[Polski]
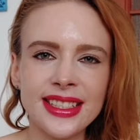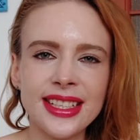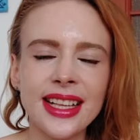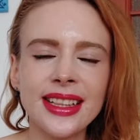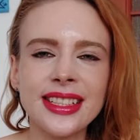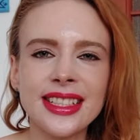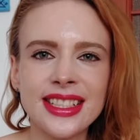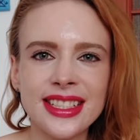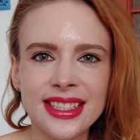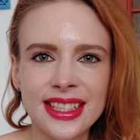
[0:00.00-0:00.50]

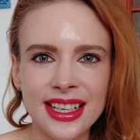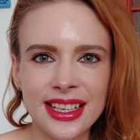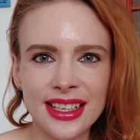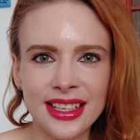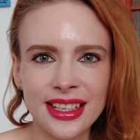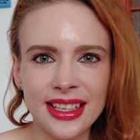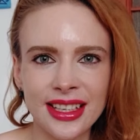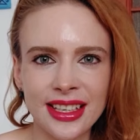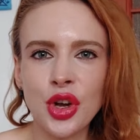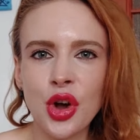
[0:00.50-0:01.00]

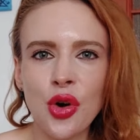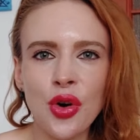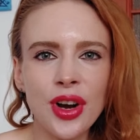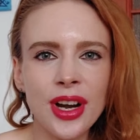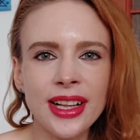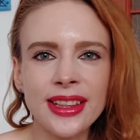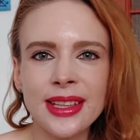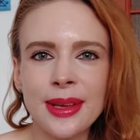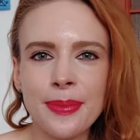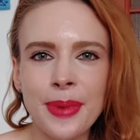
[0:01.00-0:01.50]
statystyki,
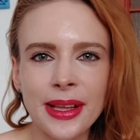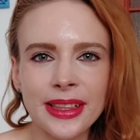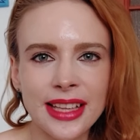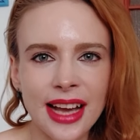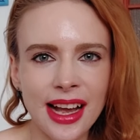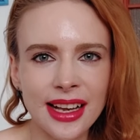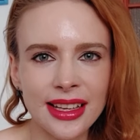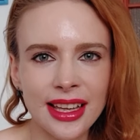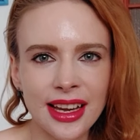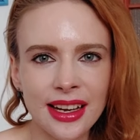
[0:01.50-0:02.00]
konkretne
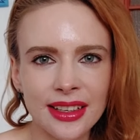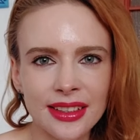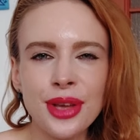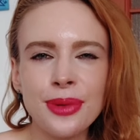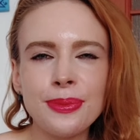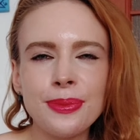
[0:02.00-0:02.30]
badania,